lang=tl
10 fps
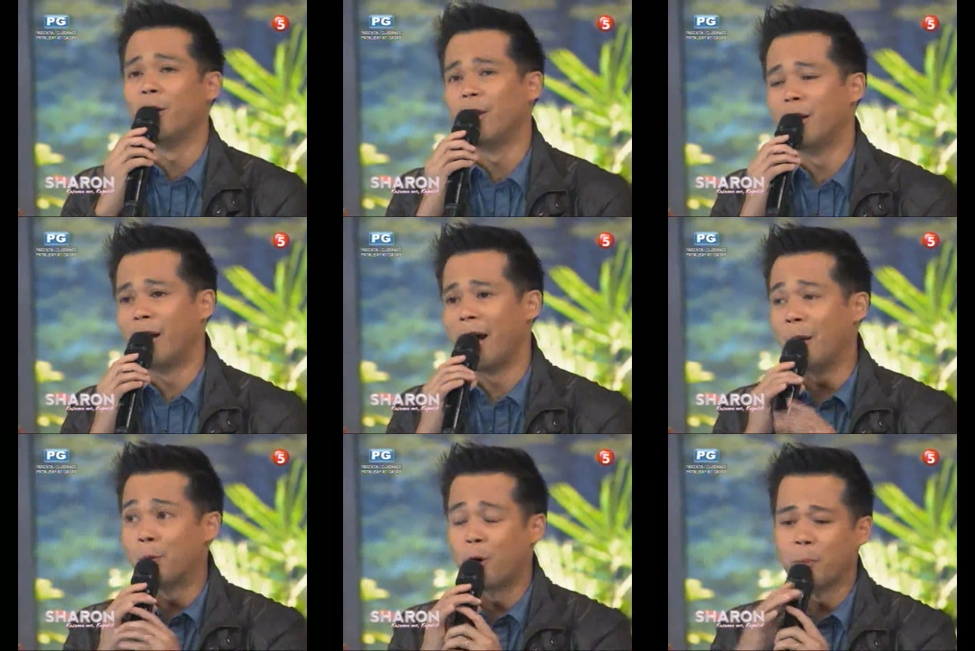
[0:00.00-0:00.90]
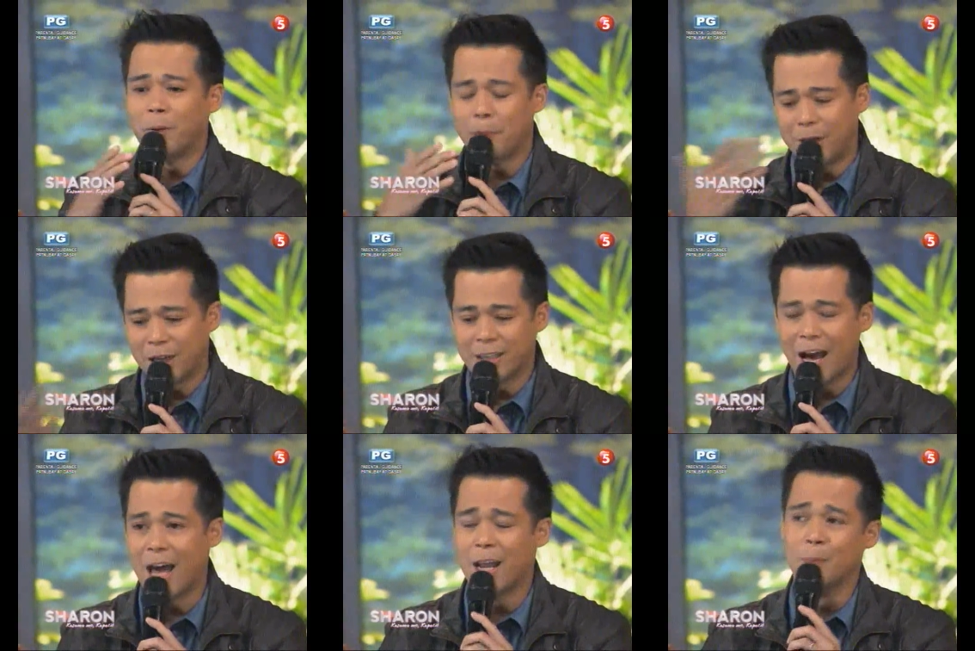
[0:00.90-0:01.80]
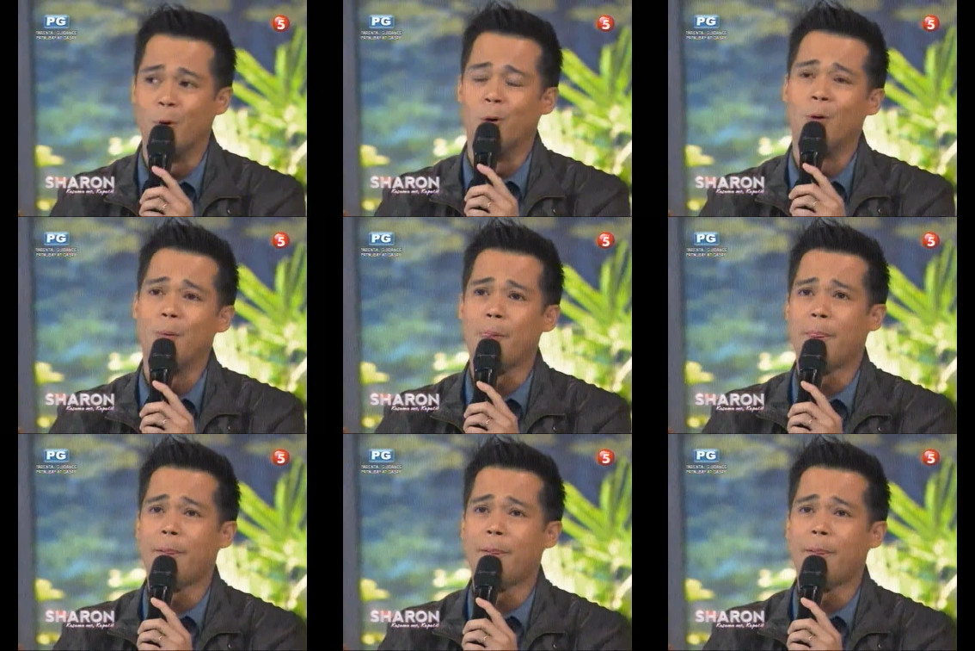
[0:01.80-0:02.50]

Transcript: you know, there, alam ko ng mga pinagdaanan mo.